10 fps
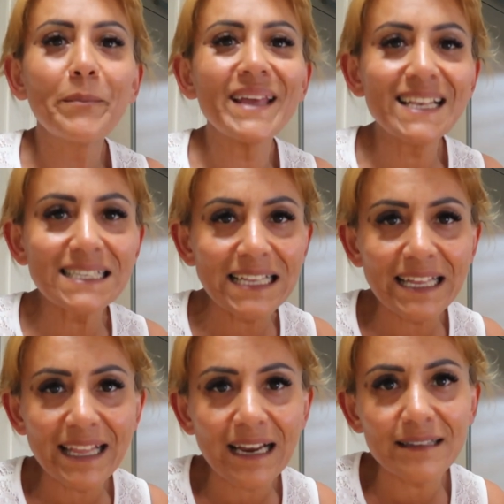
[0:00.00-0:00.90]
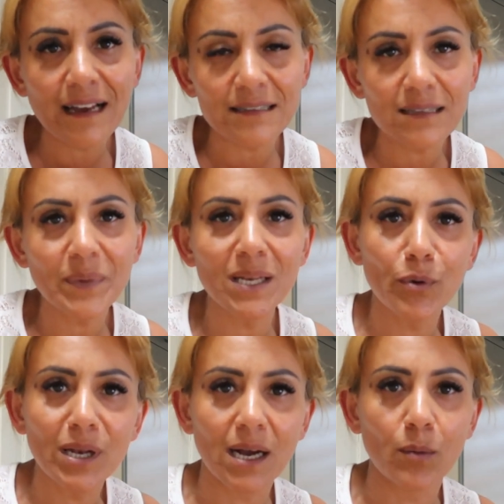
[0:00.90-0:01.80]
Beni izleyenler de artık beni
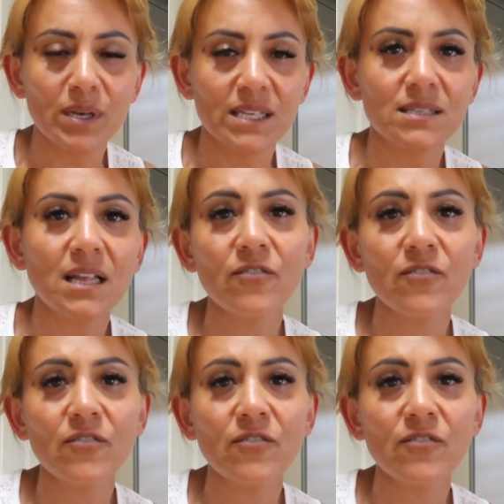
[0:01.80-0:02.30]
böyle kabul etsin.